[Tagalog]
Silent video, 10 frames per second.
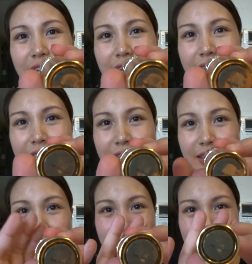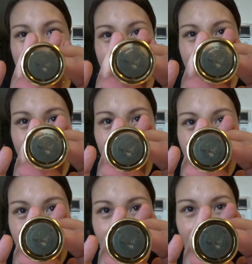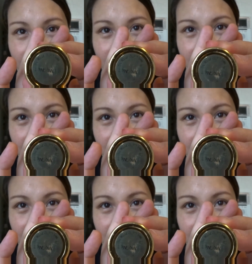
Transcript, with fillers: Ayan. May English.